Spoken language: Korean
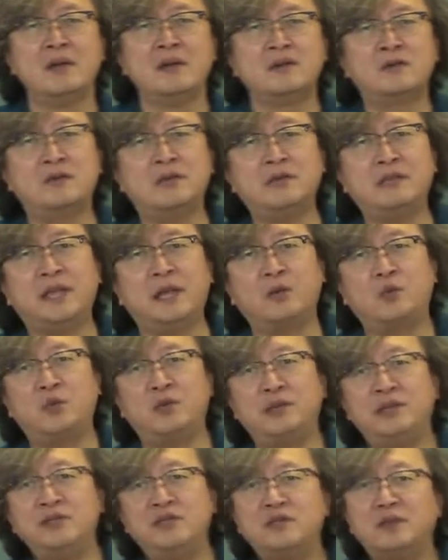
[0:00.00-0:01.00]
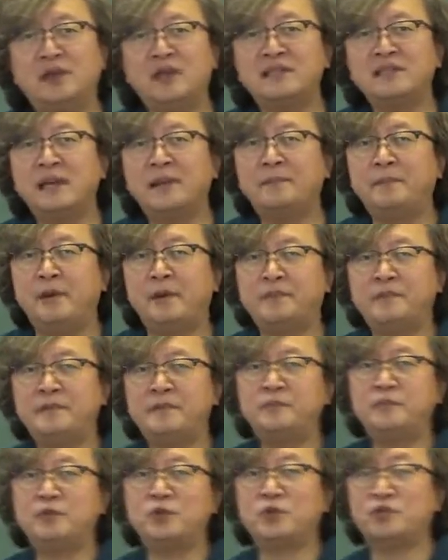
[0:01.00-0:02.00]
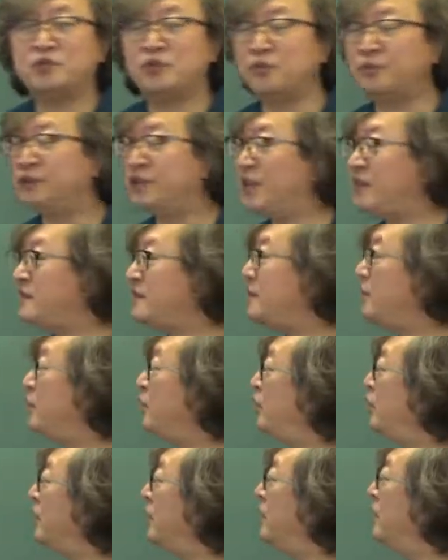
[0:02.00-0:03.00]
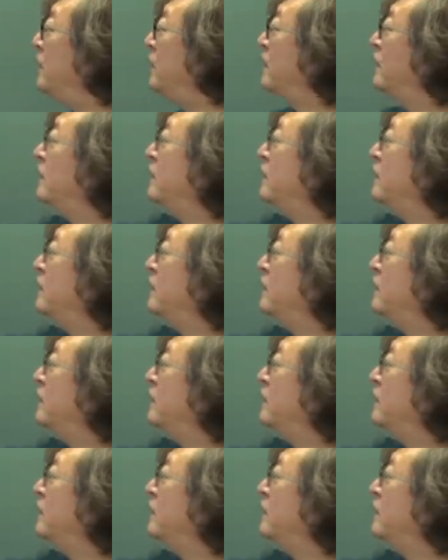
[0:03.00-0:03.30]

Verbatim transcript: 그런데 공인중개사법 10조 조문의 제목이